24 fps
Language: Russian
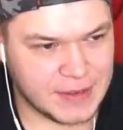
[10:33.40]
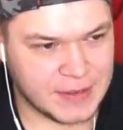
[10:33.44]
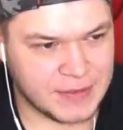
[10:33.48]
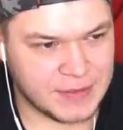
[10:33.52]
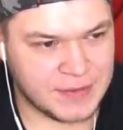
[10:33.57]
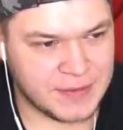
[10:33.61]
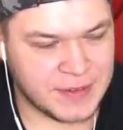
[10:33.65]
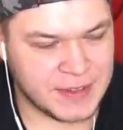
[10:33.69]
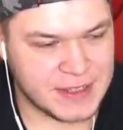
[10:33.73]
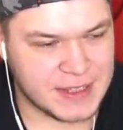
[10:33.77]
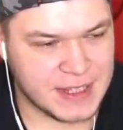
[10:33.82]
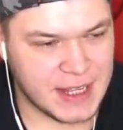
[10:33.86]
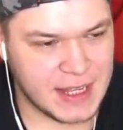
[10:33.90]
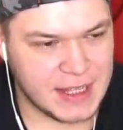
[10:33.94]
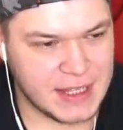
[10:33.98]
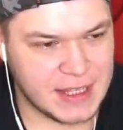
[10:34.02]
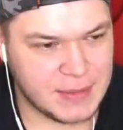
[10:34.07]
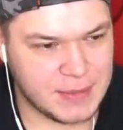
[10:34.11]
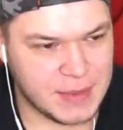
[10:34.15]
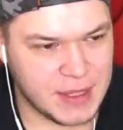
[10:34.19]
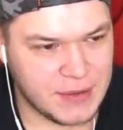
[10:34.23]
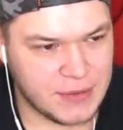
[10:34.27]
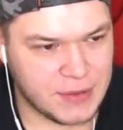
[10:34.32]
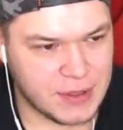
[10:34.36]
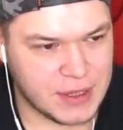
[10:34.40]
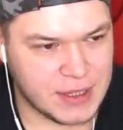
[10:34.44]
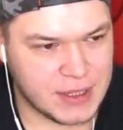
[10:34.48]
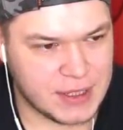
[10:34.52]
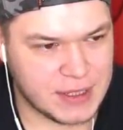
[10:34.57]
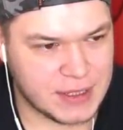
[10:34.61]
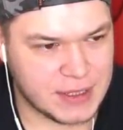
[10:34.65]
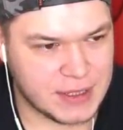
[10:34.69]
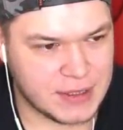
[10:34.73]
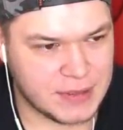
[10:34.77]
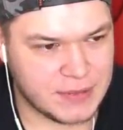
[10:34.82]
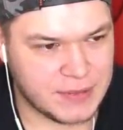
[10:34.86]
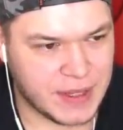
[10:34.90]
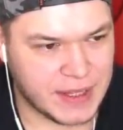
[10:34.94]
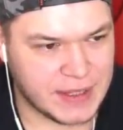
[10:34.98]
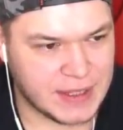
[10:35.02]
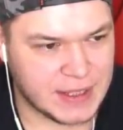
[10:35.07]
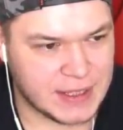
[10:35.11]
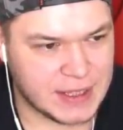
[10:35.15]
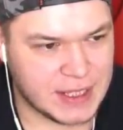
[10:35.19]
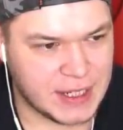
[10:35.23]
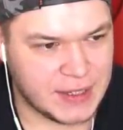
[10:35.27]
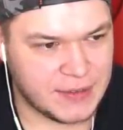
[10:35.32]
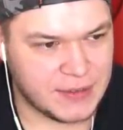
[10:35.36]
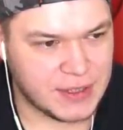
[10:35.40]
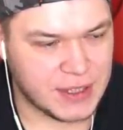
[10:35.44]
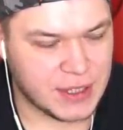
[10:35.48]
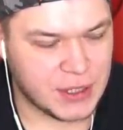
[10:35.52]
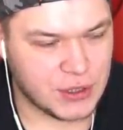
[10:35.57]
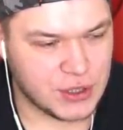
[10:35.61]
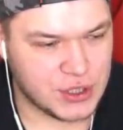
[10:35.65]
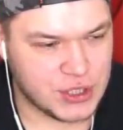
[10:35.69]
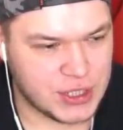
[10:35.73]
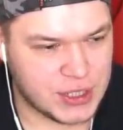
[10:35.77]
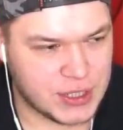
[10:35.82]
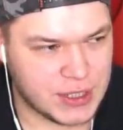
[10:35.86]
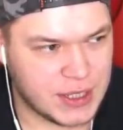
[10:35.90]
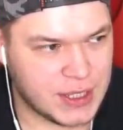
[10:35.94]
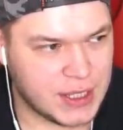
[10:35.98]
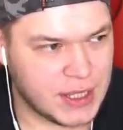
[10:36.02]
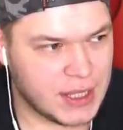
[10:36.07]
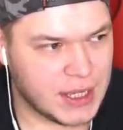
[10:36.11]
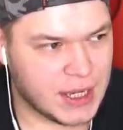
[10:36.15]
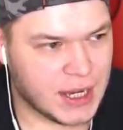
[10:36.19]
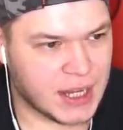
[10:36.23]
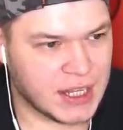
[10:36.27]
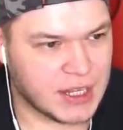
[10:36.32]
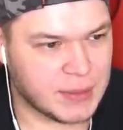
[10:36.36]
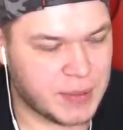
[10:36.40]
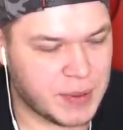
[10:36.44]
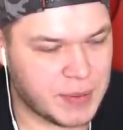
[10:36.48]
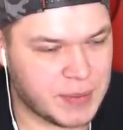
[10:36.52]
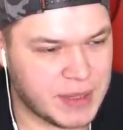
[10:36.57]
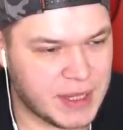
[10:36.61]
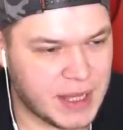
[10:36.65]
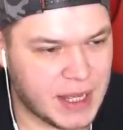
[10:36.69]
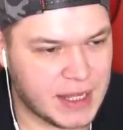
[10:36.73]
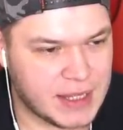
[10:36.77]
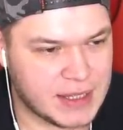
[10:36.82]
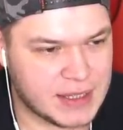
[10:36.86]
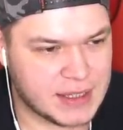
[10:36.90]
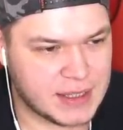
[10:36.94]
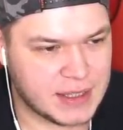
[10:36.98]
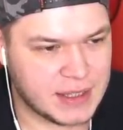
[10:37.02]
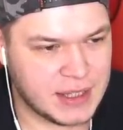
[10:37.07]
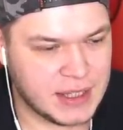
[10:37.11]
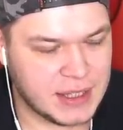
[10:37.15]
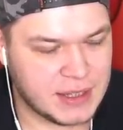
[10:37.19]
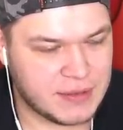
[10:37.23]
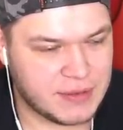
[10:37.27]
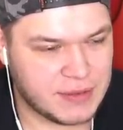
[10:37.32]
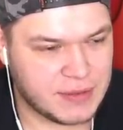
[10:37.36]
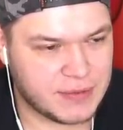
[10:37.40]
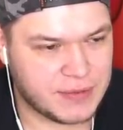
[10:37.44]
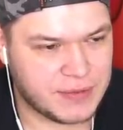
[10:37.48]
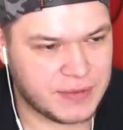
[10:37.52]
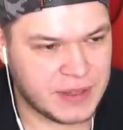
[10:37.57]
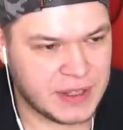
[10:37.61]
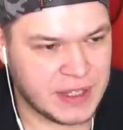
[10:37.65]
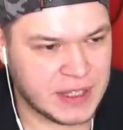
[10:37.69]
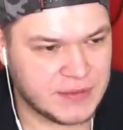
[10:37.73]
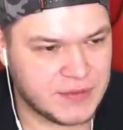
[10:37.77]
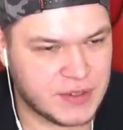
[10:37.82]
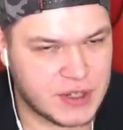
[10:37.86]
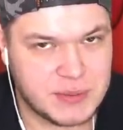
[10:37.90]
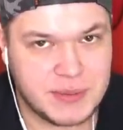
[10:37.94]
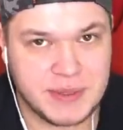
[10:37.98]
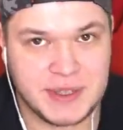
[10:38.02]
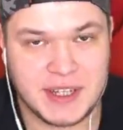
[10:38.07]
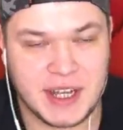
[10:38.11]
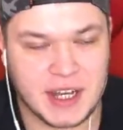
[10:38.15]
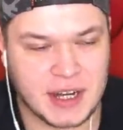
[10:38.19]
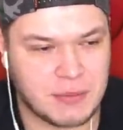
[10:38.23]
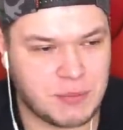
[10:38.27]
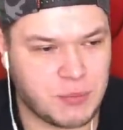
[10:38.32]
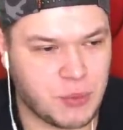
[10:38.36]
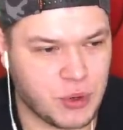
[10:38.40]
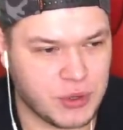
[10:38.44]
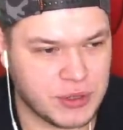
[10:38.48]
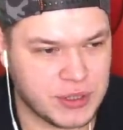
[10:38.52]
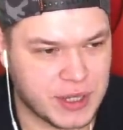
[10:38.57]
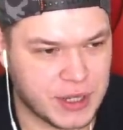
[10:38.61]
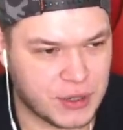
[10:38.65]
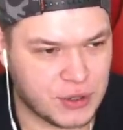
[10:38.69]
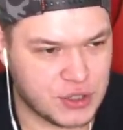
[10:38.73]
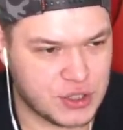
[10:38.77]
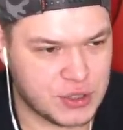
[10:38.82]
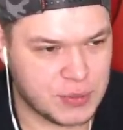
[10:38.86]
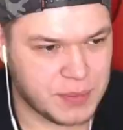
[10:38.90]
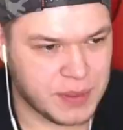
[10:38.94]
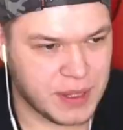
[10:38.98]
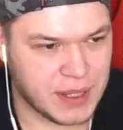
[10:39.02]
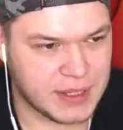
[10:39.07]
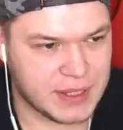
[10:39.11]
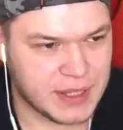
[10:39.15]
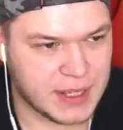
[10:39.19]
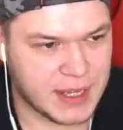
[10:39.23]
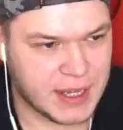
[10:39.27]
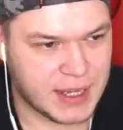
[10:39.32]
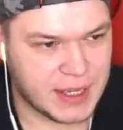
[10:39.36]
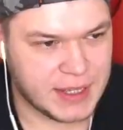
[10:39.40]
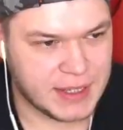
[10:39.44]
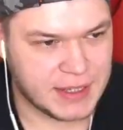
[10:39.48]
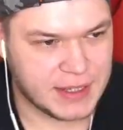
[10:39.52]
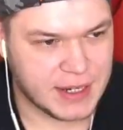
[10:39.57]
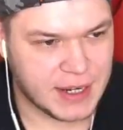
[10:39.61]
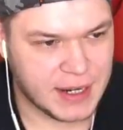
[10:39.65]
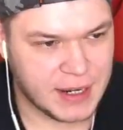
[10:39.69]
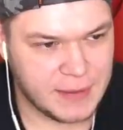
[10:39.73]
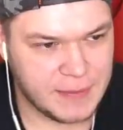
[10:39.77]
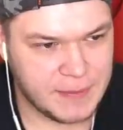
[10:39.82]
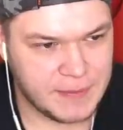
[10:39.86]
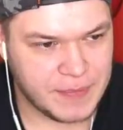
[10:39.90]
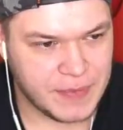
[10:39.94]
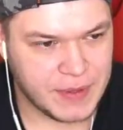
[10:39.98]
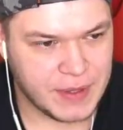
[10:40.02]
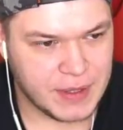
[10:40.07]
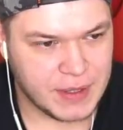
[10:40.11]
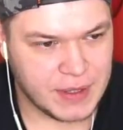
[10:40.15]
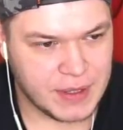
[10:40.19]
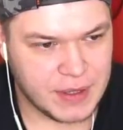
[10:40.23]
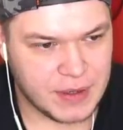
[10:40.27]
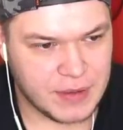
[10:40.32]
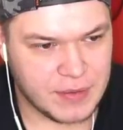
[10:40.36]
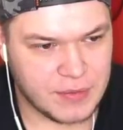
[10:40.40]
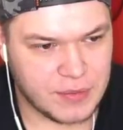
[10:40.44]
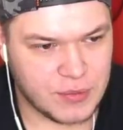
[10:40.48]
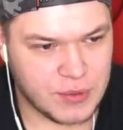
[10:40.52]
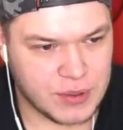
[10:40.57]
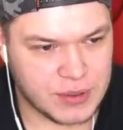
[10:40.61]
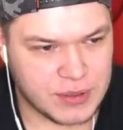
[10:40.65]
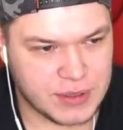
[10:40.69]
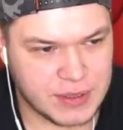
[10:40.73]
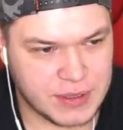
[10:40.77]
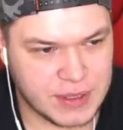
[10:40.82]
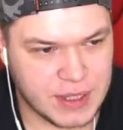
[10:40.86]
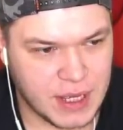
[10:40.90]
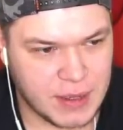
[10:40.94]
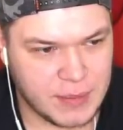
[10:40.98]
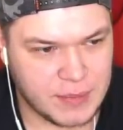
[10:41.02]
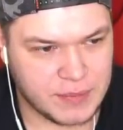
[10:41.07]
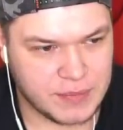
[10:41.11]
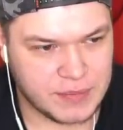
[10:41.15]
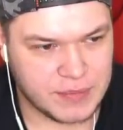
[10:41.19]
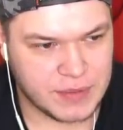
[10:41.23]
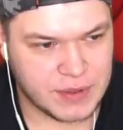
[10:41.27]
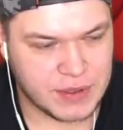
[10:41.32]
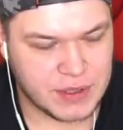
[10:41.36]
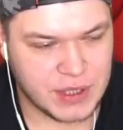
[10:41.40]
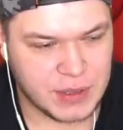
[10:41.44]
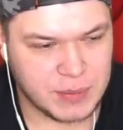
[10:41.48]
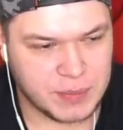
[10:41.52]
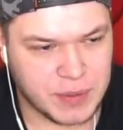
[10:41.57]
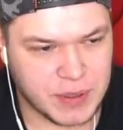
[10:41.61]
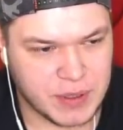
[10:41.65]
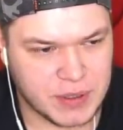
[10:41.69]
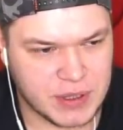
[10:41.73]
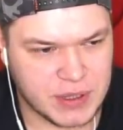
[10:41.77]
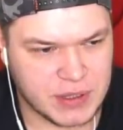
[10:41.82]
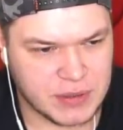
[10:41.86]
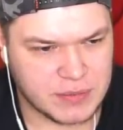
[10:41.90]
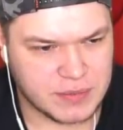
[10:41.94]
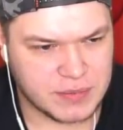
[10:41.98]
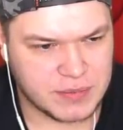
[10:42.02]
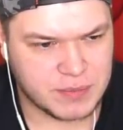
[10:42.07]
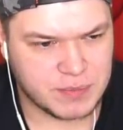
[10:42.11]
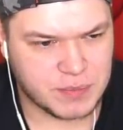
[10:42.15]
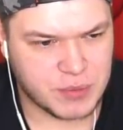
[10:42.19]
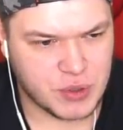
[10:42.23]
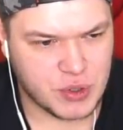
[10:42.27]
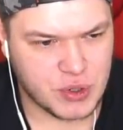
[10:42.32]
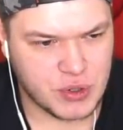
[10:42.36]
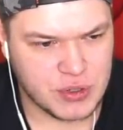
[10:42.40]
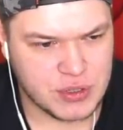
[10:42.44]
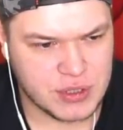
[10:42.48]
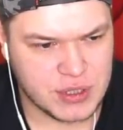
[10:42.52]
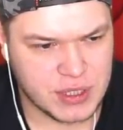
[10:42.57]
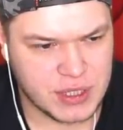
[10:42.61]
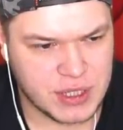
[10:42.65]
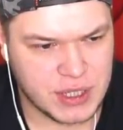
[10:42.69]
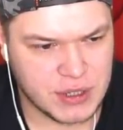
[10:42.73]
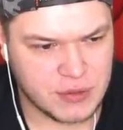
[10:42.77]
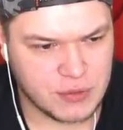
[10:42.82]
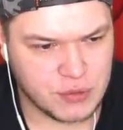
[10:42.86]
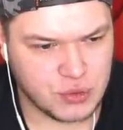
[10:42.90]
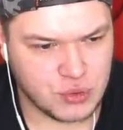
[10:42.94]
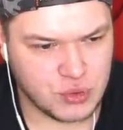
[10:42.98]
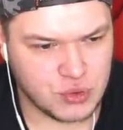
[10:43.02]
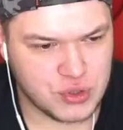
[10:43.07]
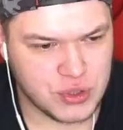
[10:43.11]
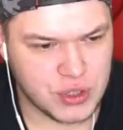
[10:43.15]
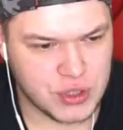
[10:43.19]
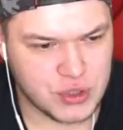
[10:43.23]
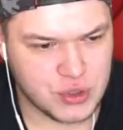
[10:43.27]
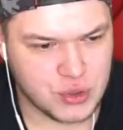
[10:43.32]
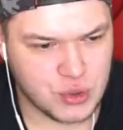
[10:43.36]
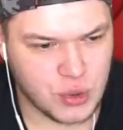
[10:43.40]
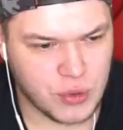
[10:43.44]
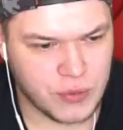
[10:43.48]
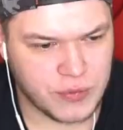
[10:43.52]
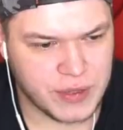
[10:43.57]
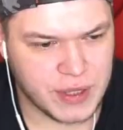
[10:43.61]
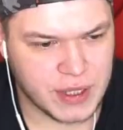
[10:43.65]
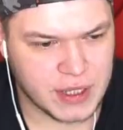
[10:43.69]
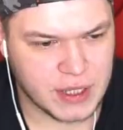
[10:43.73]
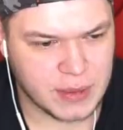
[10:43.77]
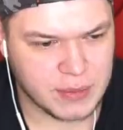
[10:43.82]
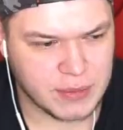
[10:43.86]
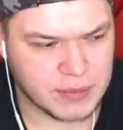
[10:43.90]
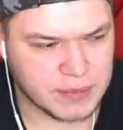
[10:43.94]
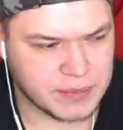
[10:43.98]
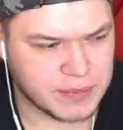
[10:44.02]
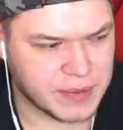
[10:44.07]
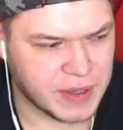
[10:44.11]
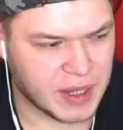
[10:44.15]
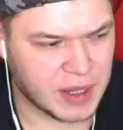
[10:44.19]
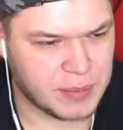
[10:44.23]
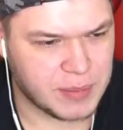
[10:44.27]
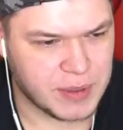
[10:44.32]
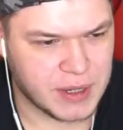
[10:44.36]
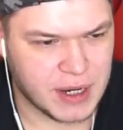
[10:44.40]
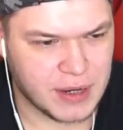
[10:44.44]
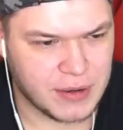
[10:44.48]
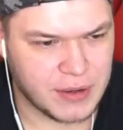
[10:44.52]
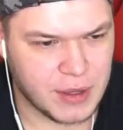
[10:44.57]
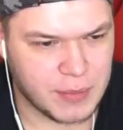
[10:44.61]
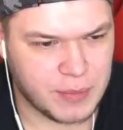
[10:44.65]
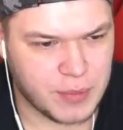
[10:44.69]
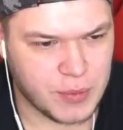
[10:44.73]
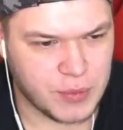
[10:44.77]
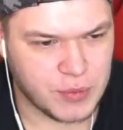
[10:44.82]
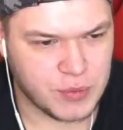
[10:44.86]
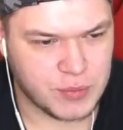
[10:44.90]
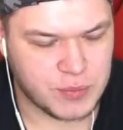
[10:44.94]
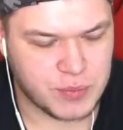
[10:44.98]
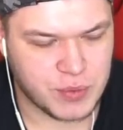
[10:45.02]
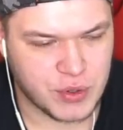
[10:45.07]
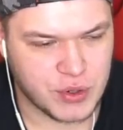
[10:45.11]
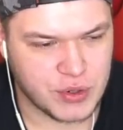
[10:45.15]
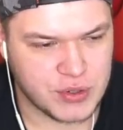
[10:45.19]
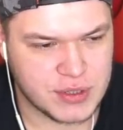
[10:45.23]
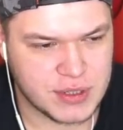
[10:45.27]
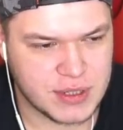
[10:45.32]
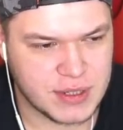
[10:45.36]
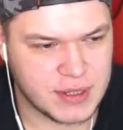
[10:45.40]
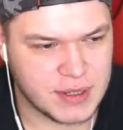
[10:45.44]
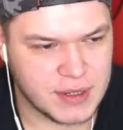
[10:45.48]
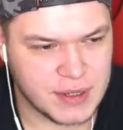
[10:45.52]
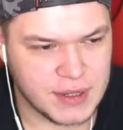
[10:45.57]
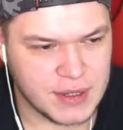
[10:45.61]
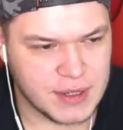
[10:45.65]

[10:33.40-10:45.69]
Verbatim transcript: Вы знаете, мне вот э, этот дрифт, короче, напоминает Need for, Need for Speed Carbon, короче, была такая игра. Вот, и там, типа, просто херовую тучу очков я там понабирал, я помню, просто